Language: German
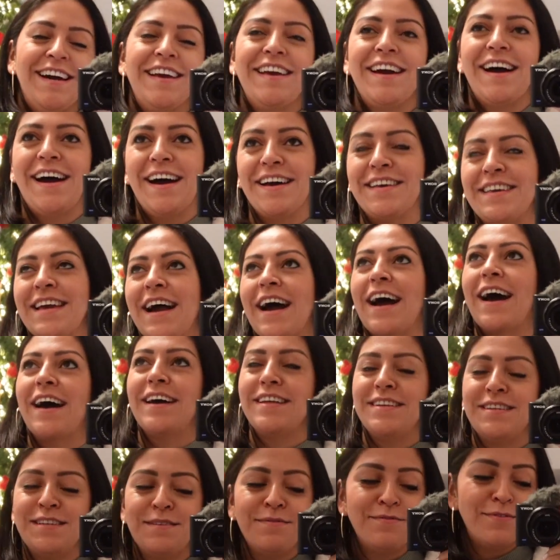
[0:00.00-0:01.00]
ja, ja,
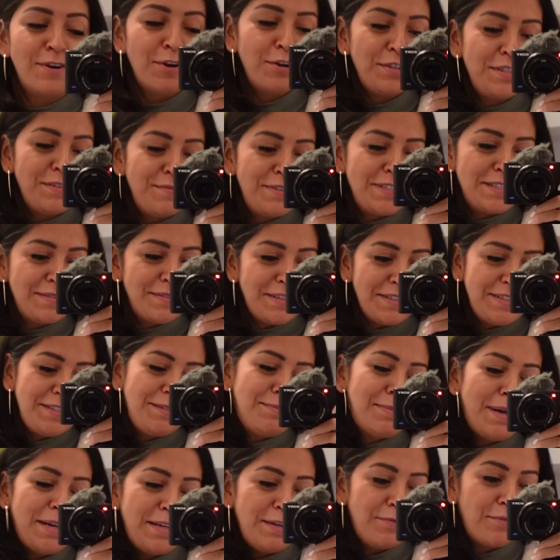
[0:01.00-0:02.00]
ja. Die Leute wissen, was
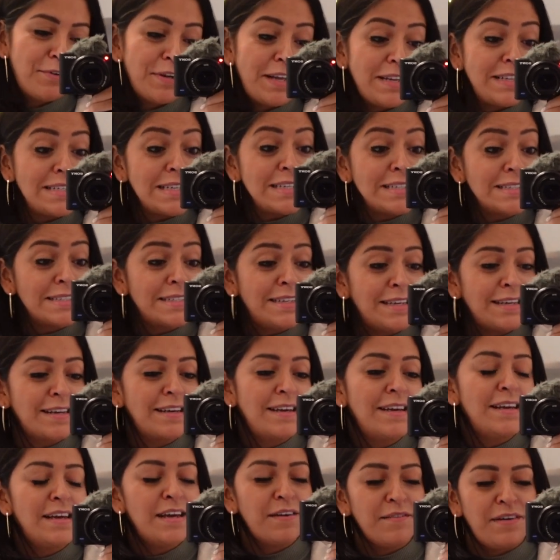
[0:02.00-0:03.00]
ich meine. Vor der
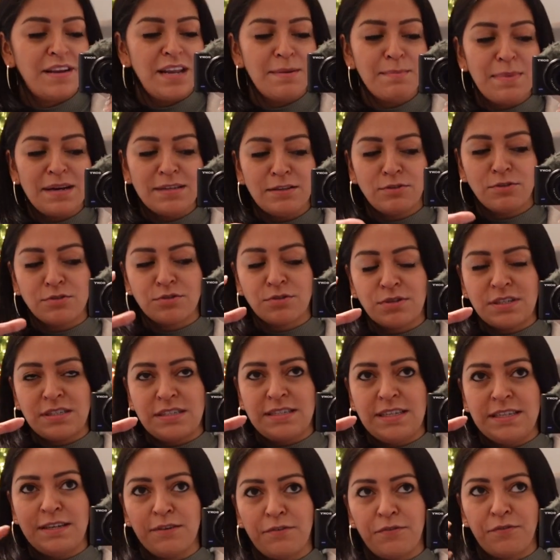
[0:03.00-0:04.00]
Technik. Weil der macht auch so
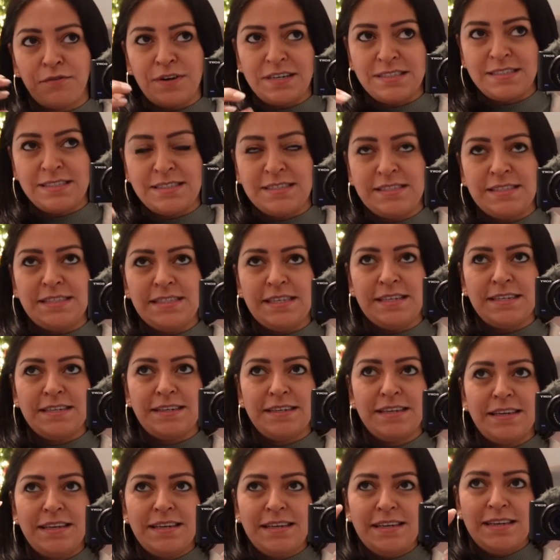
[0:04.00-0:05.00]
richtige
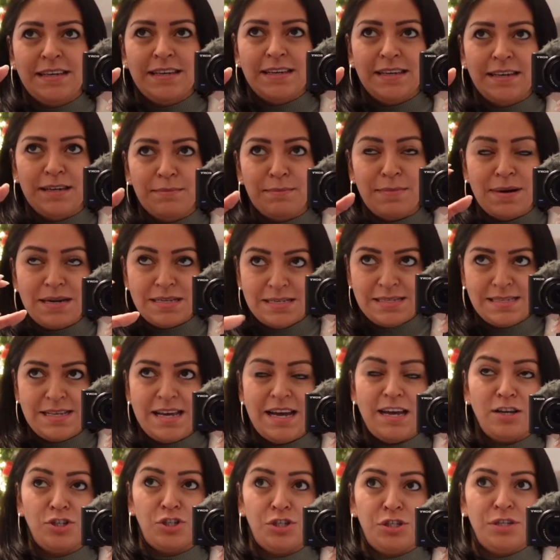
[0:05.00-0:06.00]
Faszien...
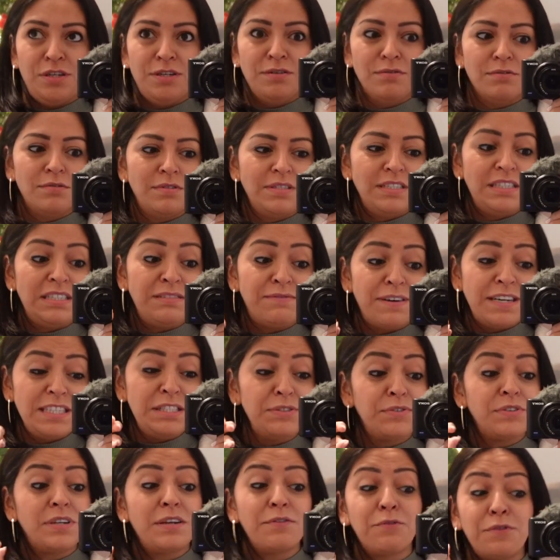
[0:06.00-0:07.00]
Massage und ich
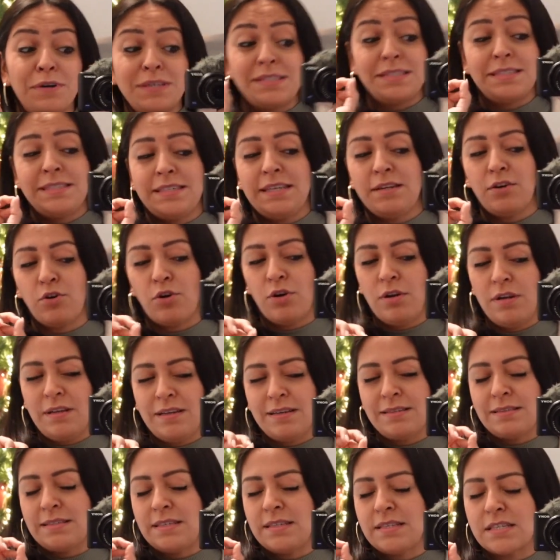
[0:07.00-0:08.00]
weiß von der
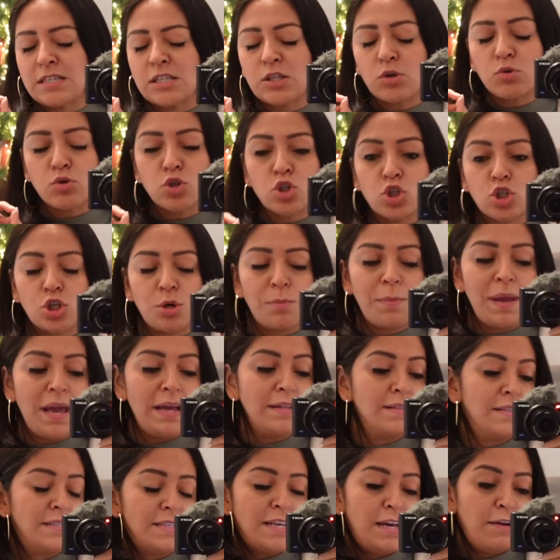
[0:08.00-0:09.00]
Faszienrolle, das ist so
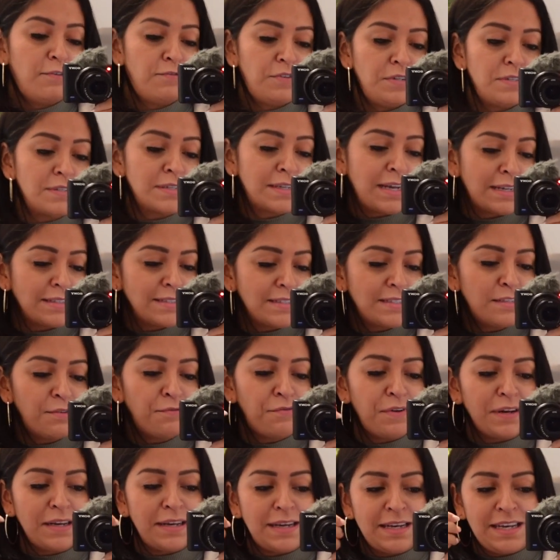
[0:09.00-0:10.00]
schmerzhaft, diese ganzen
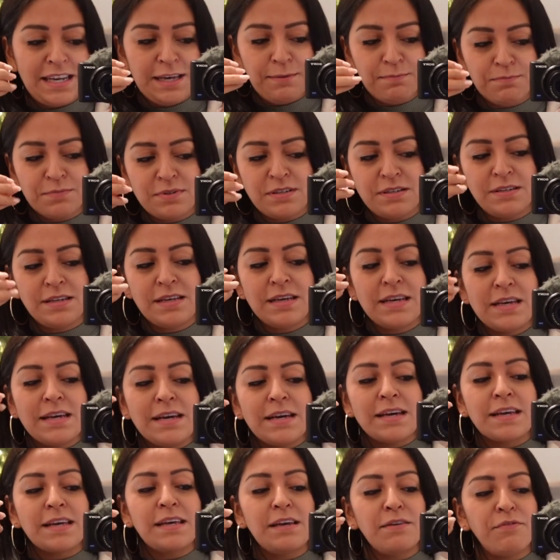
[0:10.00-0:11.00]
verklebten
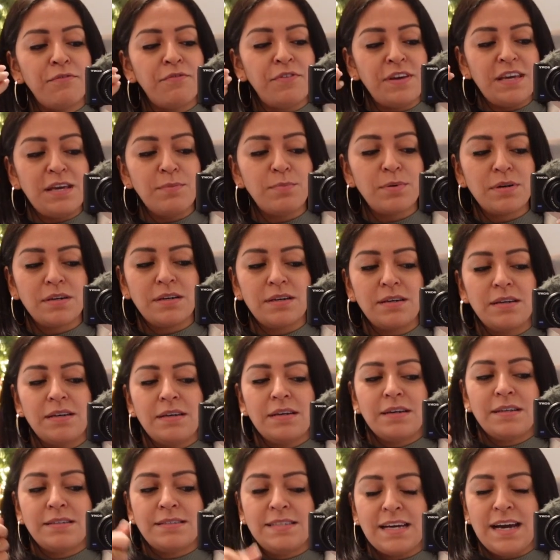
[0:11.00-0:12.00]
Gewebe
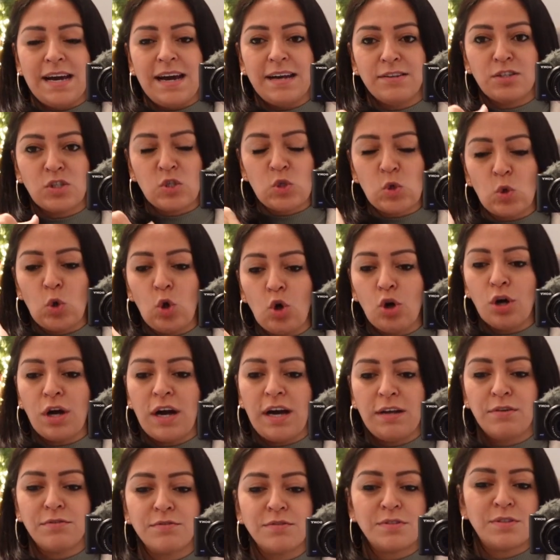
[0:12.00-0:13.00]
da zu
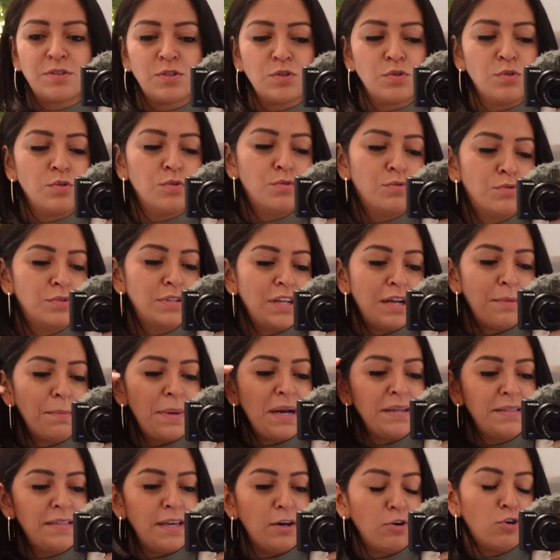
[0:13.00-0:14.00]
lockern und so. Und dann
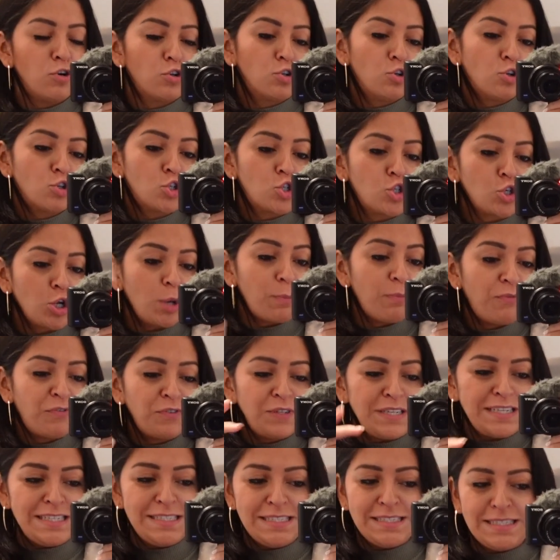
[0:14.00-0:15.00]
macht er auch noch
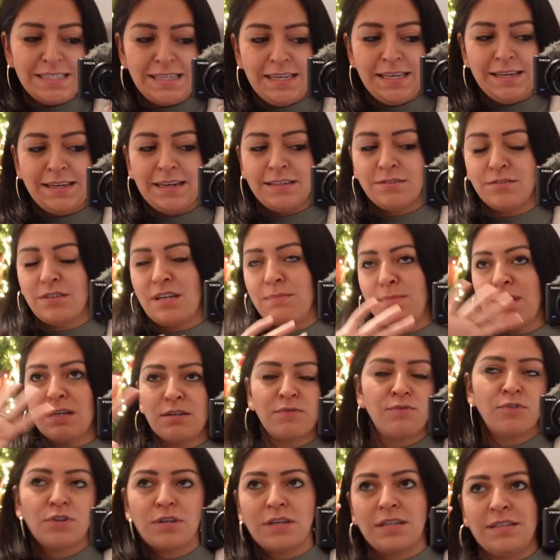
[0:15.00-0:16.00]
Schröpftechnik, also der
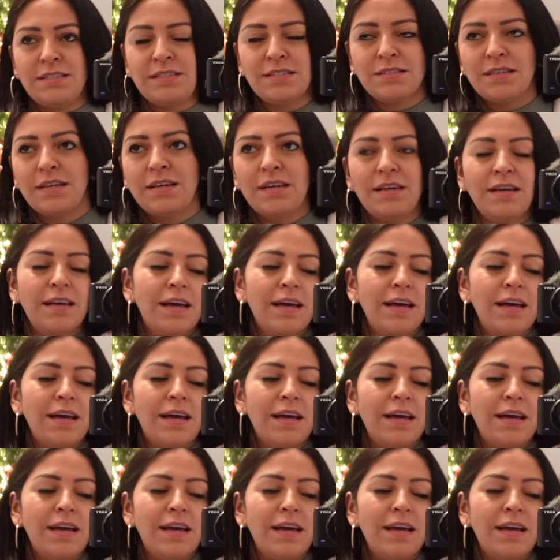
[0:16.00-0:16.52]
macht wirklich